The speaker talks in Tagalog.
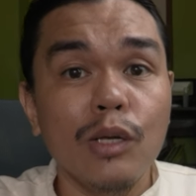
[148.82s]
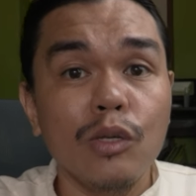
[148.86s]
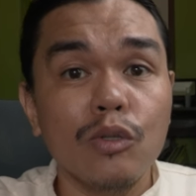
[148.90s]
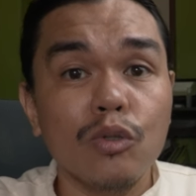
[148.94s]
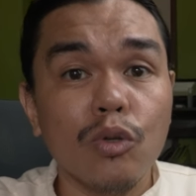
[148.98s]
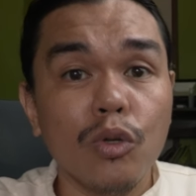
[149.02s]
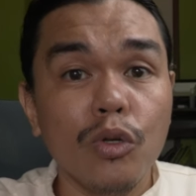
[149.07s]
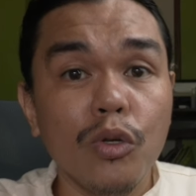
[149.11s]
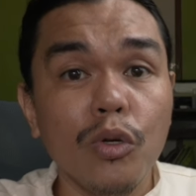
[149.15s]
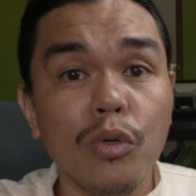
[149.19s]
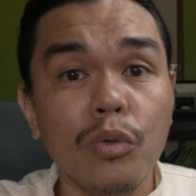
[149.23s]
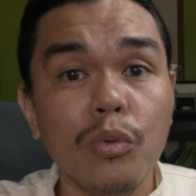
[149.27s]

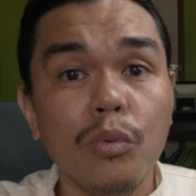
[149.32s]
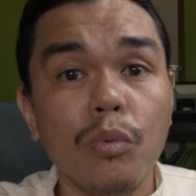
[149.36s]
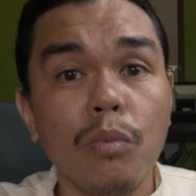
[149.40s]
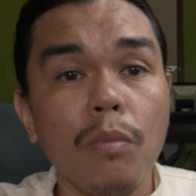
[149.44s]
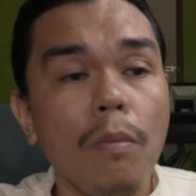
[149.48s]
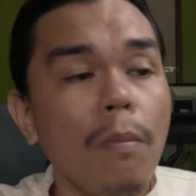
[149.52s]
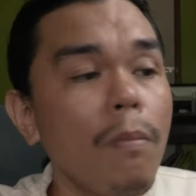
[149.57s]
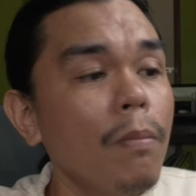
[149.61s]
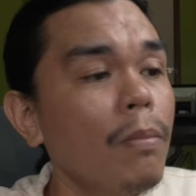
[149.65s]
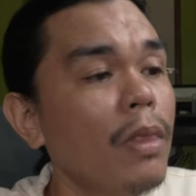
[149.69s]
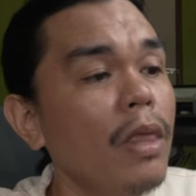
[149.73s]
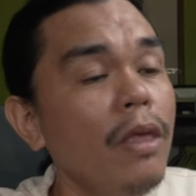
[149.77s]
So yun,
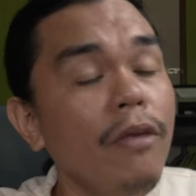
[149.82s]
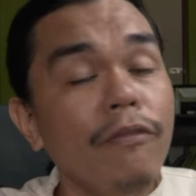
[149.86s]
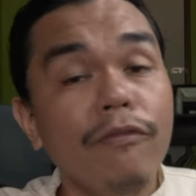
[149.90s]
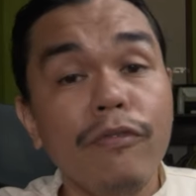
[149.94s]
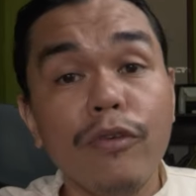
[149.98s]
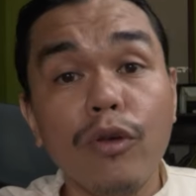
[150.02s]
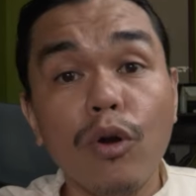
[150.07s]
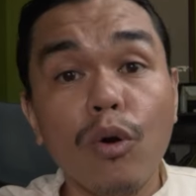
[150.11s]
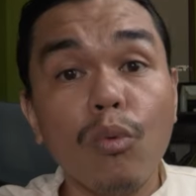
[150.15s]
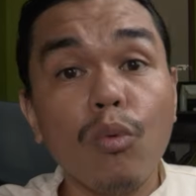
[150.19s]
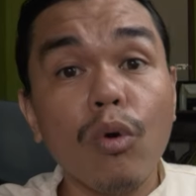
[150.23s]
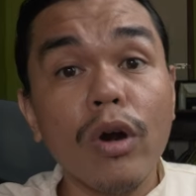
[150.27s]
If
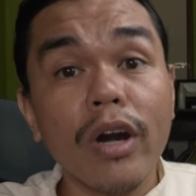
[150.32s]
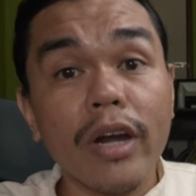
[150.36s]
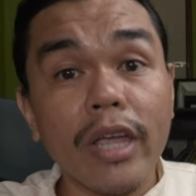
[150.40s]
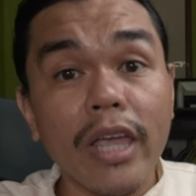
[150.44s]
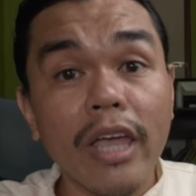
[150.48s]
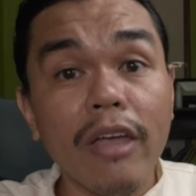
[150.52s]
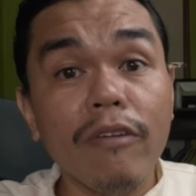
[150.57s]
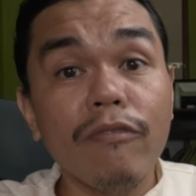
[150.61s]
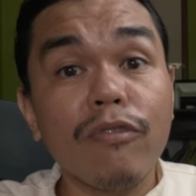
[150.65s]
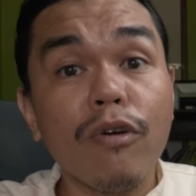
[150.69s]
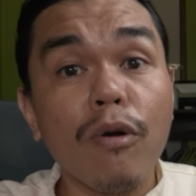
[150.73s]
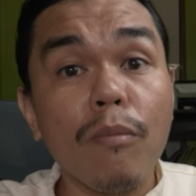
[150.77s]
you're
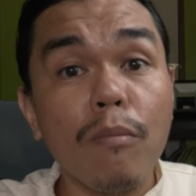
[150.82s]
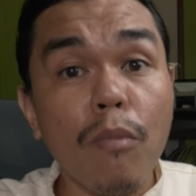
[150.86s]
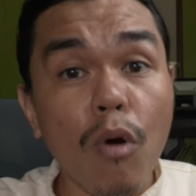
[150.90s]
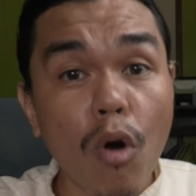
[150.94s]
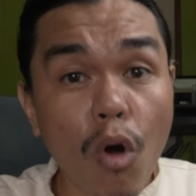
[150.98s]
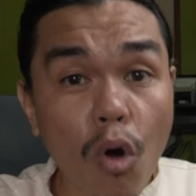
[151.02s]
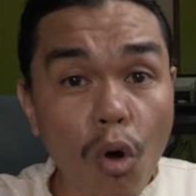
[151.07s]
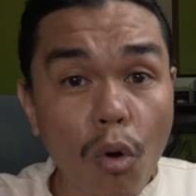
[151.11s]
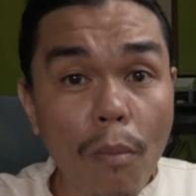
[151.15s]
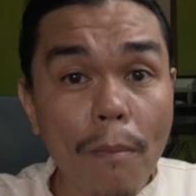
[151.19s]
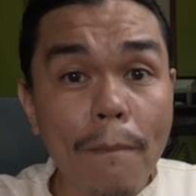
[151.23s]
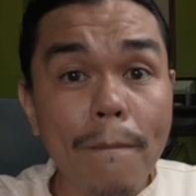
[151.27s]
working from
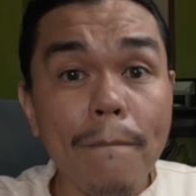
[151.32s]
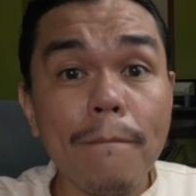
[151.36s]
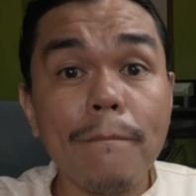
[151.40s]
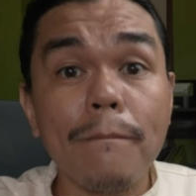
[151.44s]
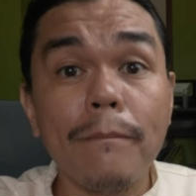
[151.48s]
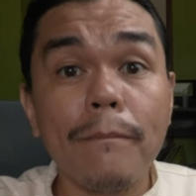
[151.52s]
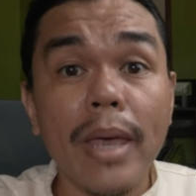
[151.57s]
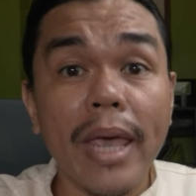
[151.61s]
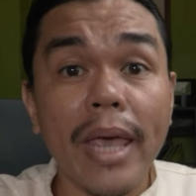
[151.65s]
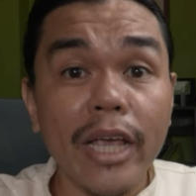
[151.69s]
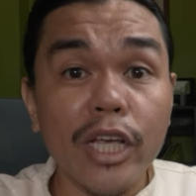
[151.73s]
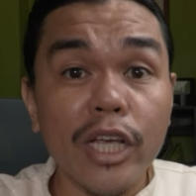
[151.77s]
home,
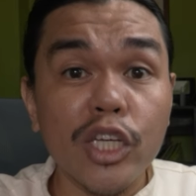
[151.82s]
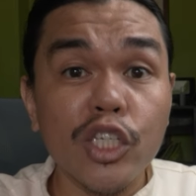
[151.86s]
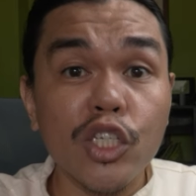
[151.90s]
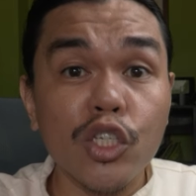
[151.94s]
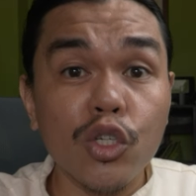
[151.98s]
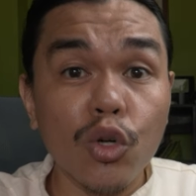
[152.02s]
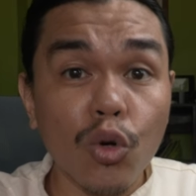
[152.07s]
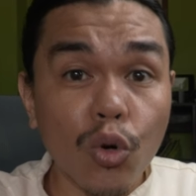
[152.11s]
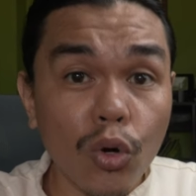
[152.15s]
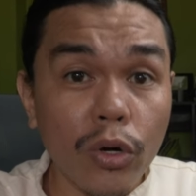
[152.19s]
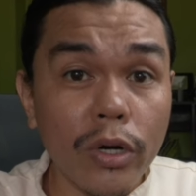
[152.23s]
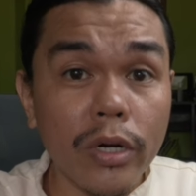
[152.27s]
make
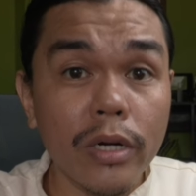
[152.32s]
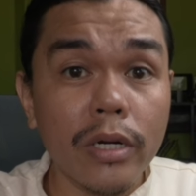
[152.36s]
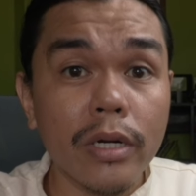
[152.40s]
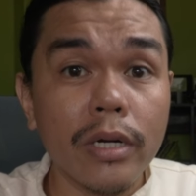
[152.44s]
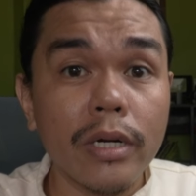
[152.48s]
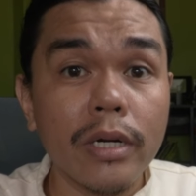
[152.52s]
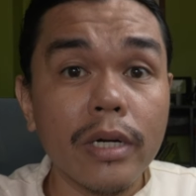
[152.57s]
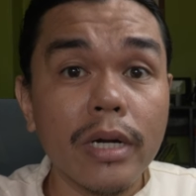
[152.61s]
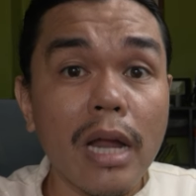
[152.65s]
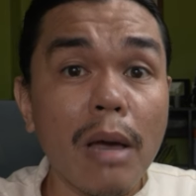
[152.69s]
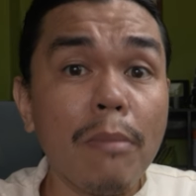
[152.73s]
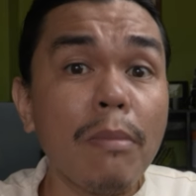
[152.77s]

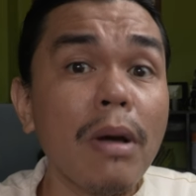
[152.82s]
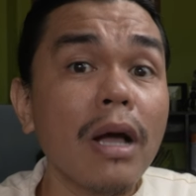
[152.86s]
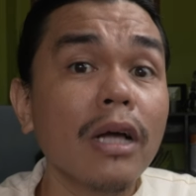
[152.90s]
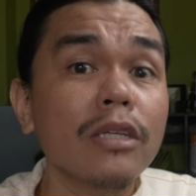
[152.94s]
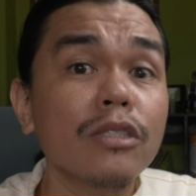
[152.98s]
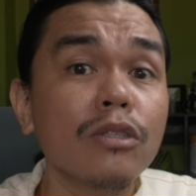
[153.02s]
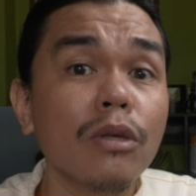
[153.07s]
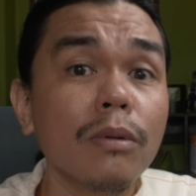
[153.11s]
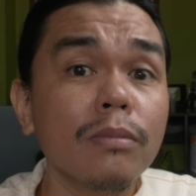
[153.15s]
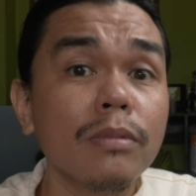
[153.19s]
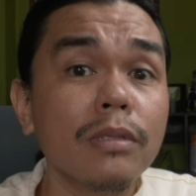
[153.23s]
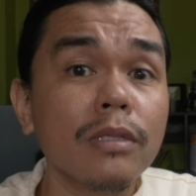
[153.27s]
sure na
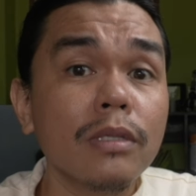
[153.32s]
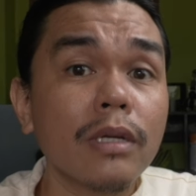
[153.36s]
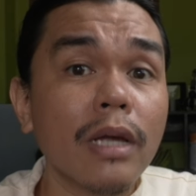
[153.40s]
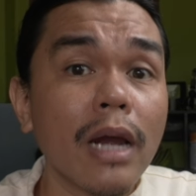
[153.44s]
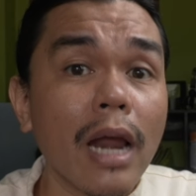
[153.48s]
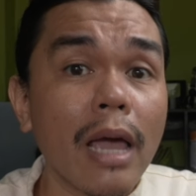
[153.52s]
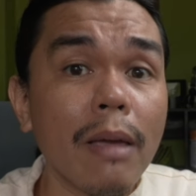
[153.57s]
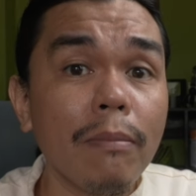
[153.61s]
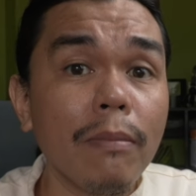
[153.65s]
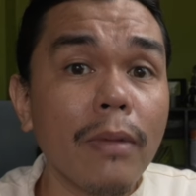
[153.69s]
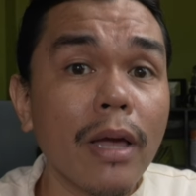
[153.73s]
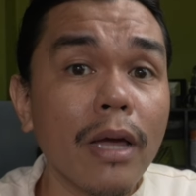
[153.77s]

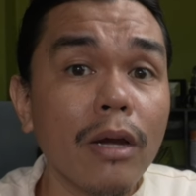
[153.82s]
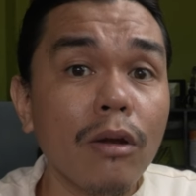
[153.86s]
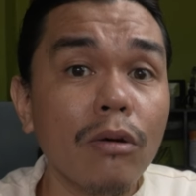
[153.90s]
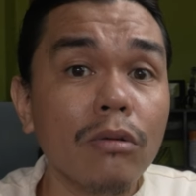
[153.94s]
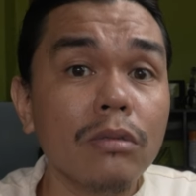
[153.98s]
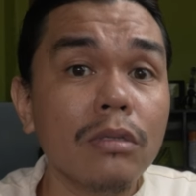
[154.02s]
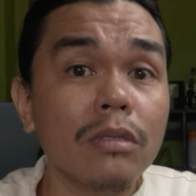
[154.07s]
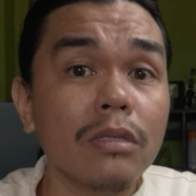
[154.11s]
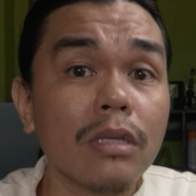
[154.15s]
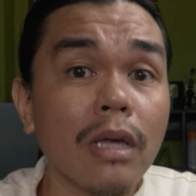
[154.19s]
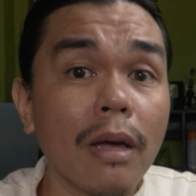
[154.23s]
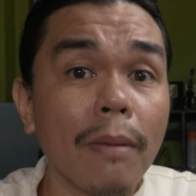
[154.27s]
mag-subscribe ka
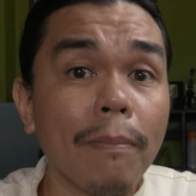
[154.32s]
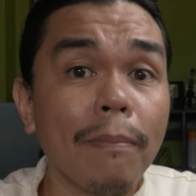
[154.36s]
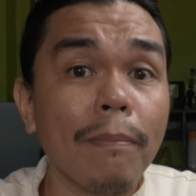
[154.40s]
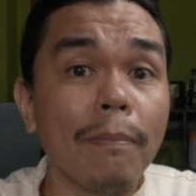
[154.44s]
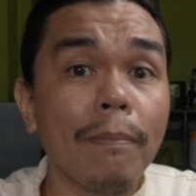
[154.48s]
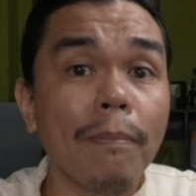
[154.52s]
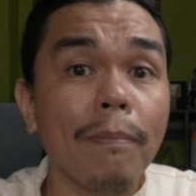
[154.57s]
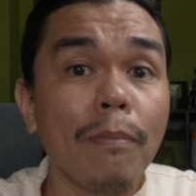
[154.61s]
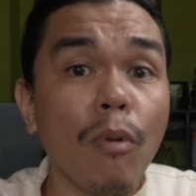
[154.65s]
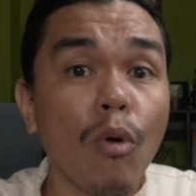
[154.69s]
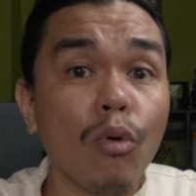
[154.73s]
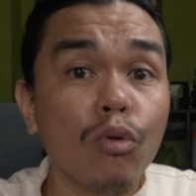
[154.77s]
doon sa
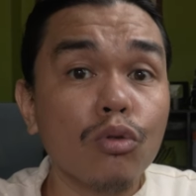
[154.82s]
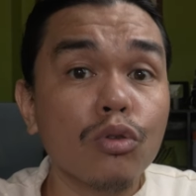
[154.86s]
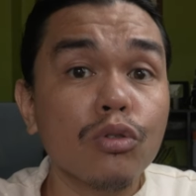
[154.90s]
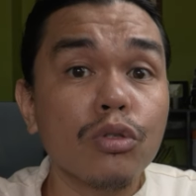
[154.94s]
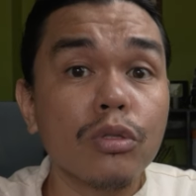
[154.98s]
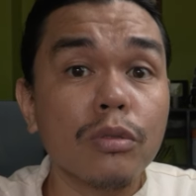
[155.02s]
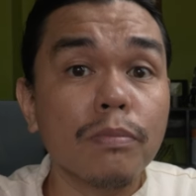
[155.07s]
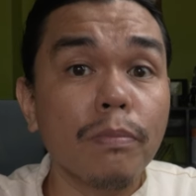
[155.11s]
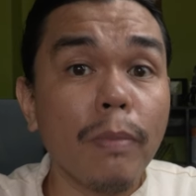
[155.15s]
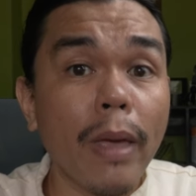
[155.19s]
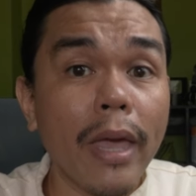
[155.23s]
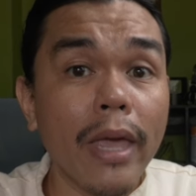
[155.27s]

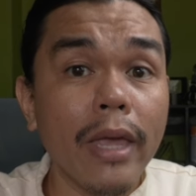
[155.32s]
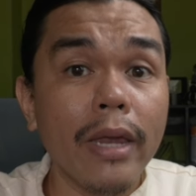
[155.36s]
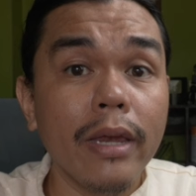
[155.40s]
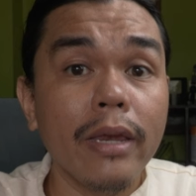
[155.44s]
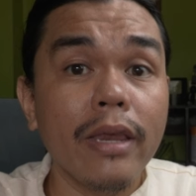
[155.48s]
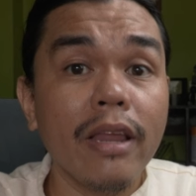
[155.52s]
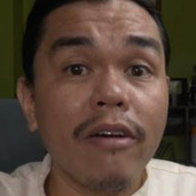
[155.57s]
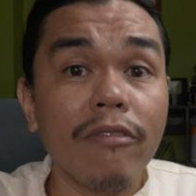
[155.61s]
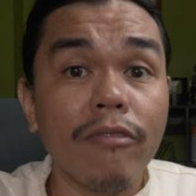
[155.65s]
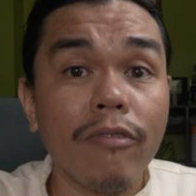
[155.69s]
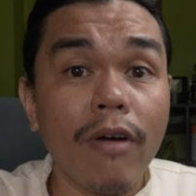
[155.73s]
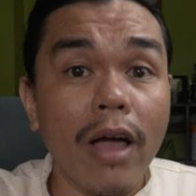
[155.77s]
postpaid
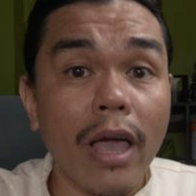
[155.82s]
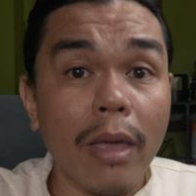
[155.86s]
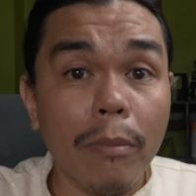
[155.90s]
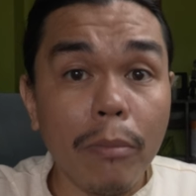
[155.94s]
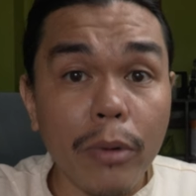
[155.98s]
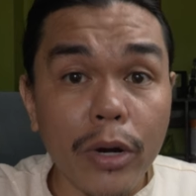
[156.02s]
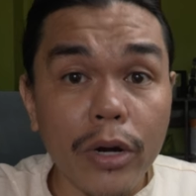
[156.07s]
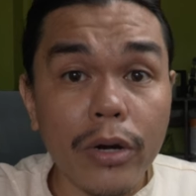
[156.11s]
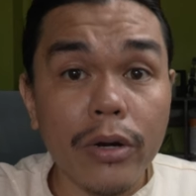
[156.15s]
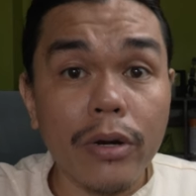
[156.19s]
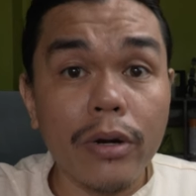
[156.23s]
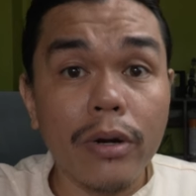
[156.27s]
na
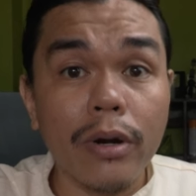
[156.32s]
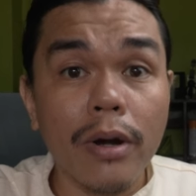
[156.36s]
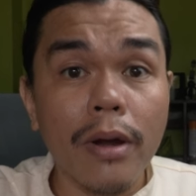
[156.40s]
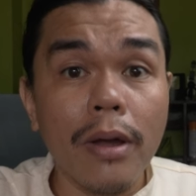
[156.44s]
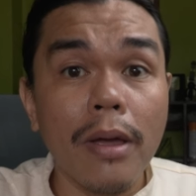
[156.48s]
fiber.